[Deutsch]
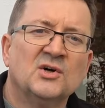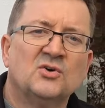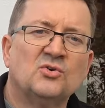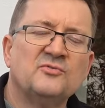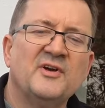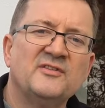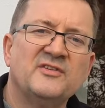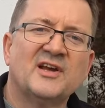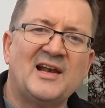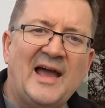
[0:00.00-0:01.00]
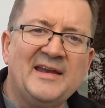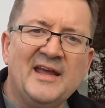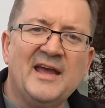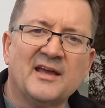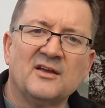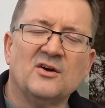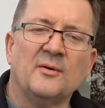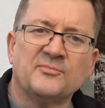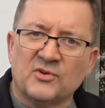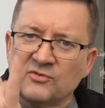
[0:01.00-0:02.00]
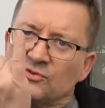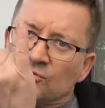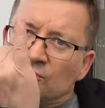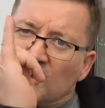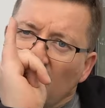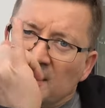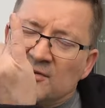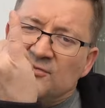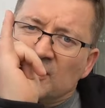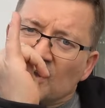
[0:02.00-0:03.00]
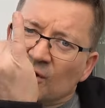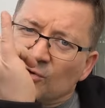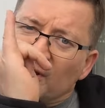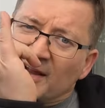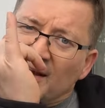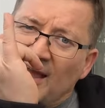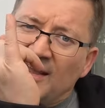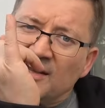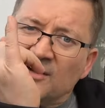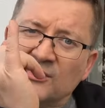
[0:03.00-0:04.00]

Und wenn ihr kleine Hecken habt, also so kleine Finger oder kleiner,